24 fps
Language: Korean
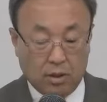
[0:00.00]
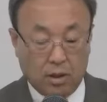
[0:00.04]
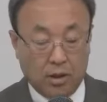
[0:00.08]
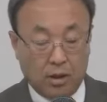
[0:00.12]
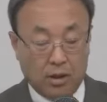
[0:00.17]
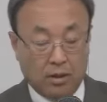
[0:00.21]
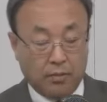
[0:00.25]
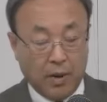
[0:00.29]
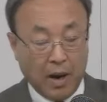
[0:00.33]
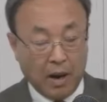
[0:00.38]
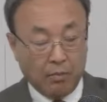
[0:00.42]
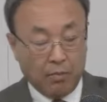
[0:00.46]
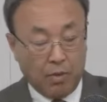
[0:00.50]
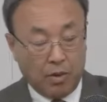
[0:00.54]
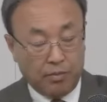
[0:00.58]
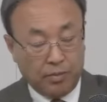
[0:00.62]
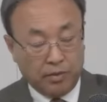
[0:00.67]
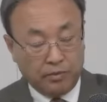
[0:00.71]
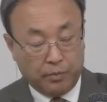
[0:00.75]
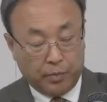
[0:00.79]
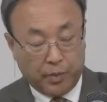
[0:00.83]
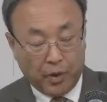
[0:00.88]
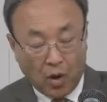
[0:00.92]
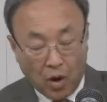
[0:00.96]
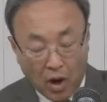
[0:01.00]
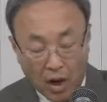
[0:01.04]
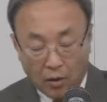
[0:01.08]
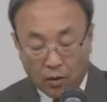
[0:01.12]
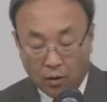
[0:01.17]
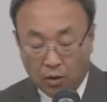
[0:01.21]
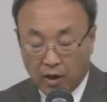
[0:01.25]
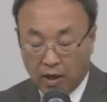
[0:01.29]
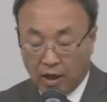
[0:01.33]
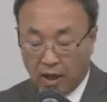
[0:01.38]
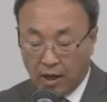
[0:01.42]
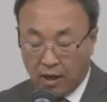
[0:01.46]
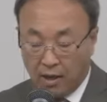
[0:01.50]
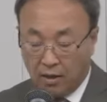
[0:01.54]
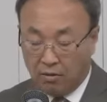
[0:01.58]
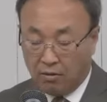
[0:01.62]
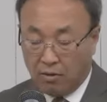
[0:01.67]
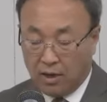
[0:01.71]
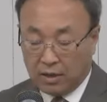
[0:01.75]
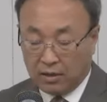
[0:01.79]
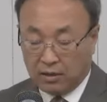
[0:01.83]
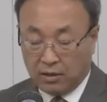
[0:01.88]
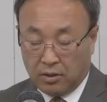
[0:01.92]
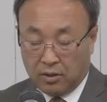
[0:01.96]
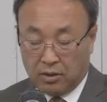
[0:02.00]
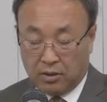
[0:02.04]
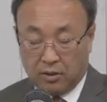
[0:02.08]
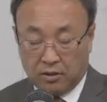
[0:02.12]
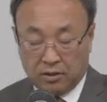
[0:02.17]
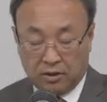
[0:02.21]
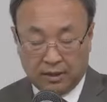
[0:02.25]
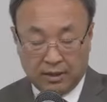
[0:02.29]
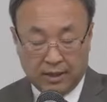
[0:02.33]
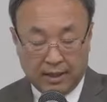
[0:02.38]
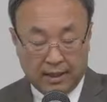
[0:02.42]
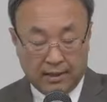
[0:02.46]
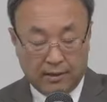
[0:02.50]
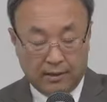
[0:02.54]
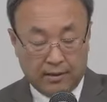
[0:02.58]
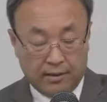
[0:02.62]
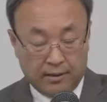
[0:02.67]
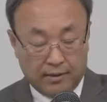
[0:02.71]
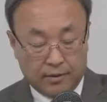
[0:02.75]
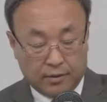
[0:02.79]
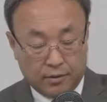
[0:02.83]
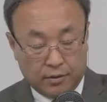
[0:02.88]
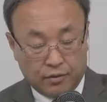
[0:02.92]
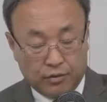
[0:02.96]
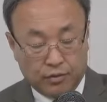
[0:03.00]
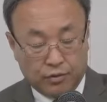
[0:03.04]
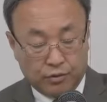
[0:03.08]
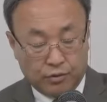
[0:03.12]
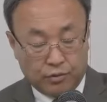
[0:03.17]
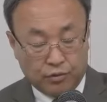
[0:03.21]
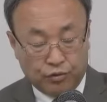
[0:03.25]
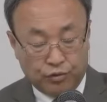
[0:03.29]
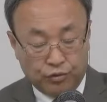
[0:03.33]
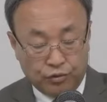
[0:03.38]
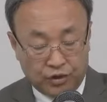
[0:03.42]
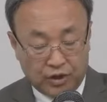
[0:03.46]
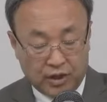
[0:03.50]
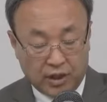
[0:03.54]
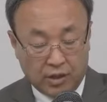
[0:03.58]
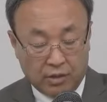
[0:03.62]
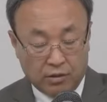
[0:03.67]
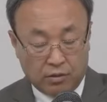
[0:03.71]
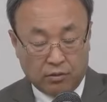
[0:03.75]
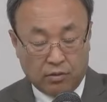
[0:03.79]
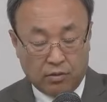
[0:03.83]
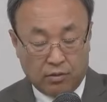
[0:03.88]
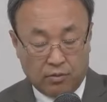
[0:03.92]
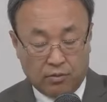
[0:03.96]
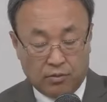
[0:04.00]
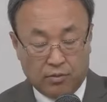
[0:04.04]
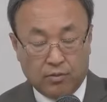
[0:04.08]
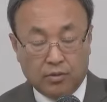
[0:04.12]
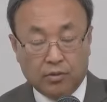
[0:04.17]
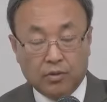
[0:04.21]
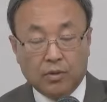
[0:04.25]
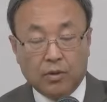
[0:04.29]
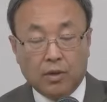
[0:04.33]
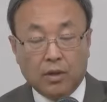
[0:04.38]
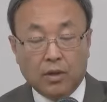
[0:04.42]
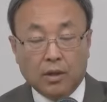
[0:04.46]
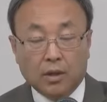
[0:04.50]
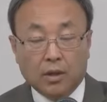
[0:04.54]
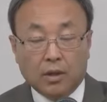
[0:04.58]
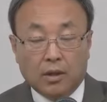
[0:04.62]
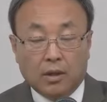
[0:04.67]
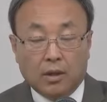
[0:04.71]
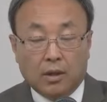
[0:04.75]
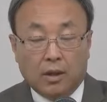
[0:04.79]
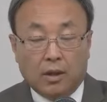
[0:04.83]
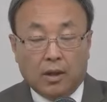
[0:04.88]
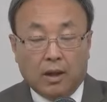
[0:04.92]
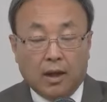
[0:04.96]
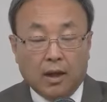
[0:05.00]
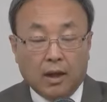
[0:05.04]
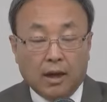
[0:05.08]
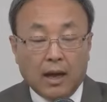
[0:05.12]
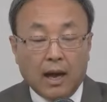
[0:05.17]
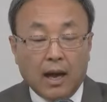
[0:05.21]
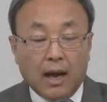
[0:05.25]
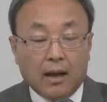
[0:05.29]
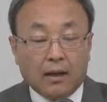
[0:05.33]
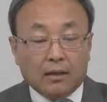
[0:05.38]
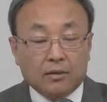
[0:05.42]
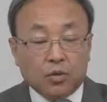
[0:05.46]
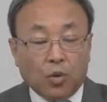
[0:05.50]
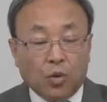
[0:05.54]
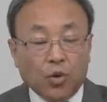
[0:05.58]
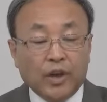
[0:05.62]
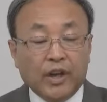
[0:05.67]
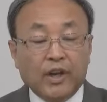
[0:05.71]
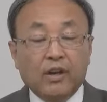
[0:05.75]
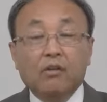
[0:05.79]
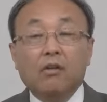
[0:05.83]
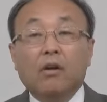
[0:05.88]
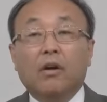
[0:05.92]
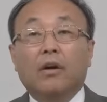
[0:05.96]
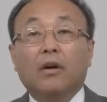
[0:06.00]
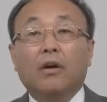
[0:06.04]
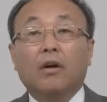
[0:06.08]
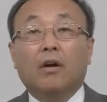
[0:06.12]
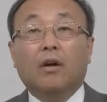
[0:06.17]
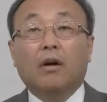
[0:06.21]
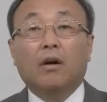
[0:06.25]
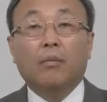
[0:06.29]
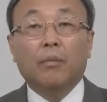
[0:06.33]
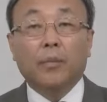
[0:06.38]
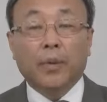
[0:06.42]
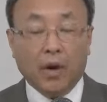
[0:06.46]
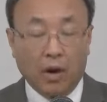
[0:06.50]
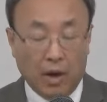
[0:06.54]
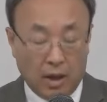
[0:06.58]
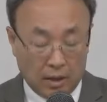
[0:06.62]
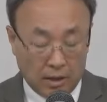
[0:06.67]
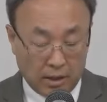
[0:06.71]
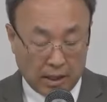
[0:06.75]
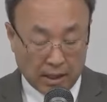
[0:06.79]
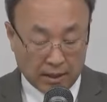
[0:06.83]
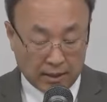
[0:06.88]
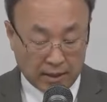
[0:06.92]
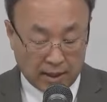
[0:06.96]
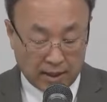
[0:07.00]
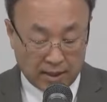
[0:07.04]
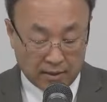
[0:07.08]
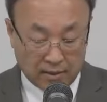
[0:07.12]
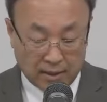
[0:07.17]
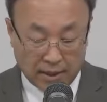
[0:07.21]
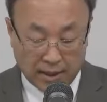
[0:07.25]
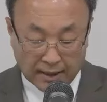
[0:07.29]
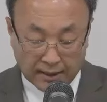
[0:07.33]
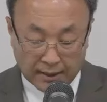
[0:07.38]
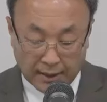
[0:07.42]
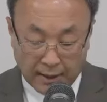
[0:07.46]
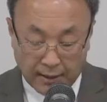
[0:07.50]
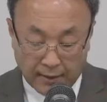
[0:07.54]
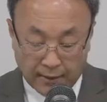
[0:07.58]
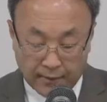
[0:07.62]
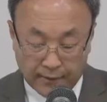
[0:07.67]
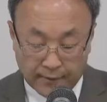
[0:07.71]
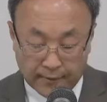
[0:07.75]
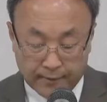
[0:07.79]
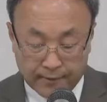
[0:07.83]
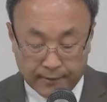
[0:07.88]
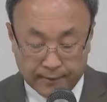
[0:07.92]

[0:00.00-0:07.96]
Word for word: 예, 방법은 평화롭게 와서 얻는다 술책으로. 그러니까 속이는 거예요. 평화를 가장해서 나타난